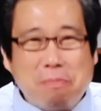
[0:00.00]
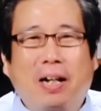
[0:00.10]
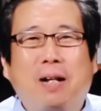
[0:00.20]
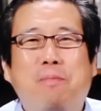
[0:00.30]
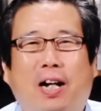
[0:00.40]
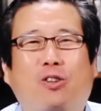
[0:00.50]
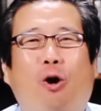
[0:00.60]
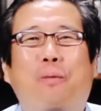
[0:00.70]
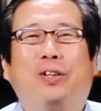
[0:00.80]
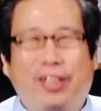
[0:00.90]
พระดำรัสข
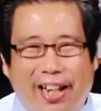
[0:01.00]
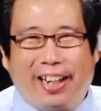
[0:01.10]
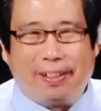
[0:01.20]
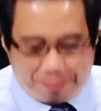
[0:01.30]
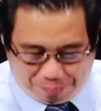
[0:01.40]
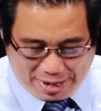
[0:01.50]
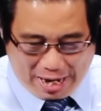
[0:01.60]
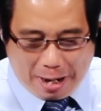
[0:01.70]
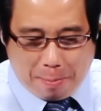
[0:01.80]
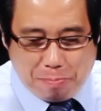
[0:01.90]
องพระเยซูเอง
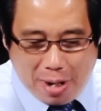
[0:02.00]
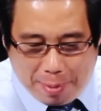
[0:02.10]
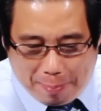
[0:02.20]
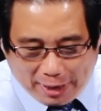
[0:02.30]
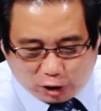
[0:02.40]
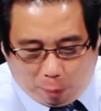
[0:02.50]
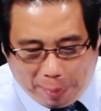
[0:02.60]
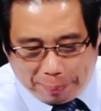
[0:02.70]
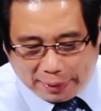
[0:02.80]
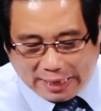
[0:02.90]
เมื่อประมาณ
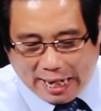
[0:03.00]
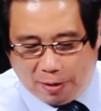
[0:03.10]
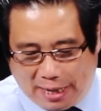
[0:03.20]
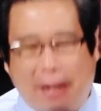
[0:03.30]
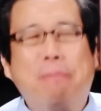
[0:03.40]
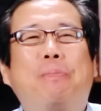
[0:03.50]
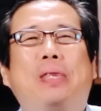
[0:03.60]
2,000 ปีที่แล้วนะครับ